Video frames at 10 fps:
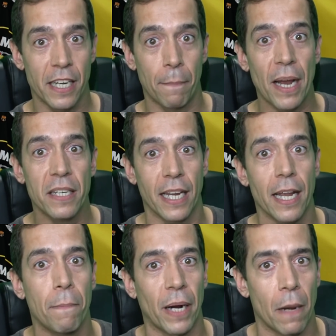que sepáis
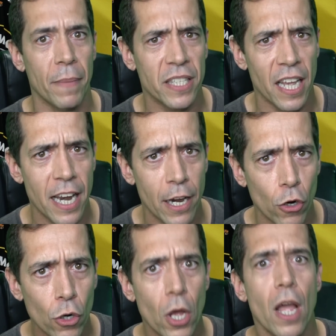que para el mes de
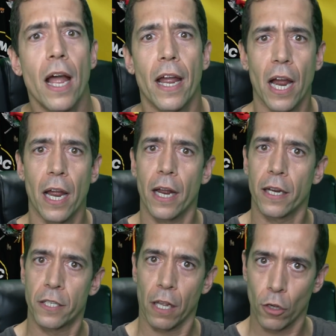enero
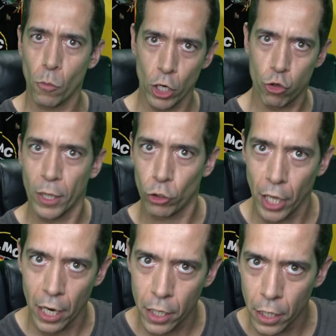eh, se hace como una
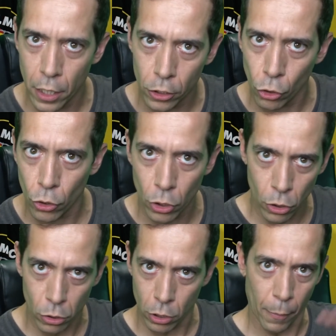sumatoria ahí de toda
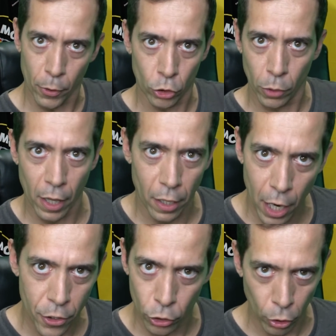la productividad
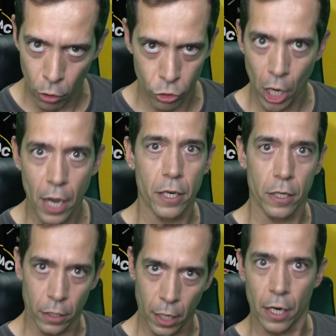del año y toda la hostia
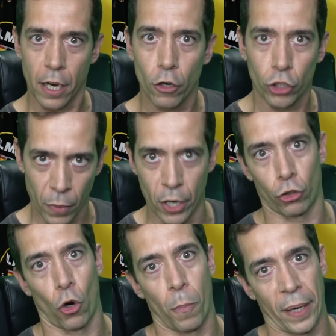y en enero te
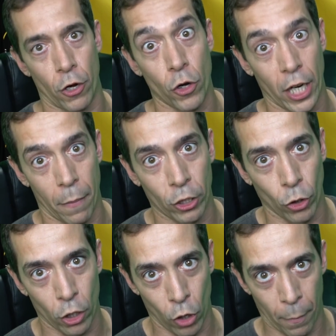viene otro pequeño
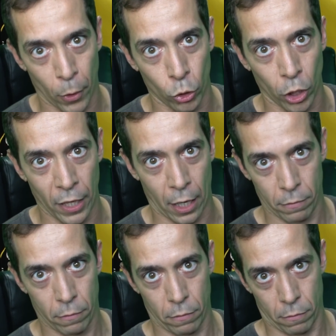incremento ahí con la
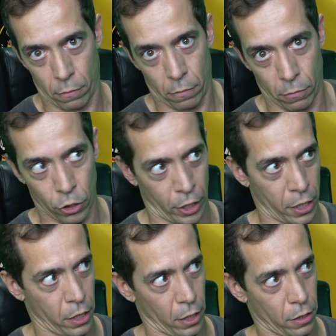productividad. Mm, yo
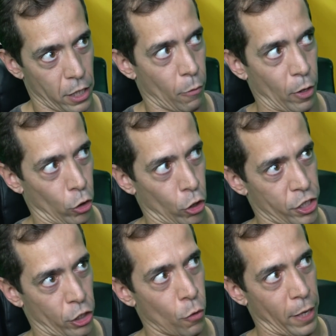que sé, ya no me acuerdo de
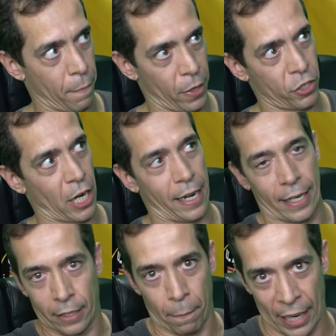lo que se cobra, pero
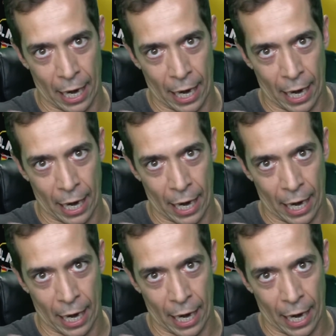échale que te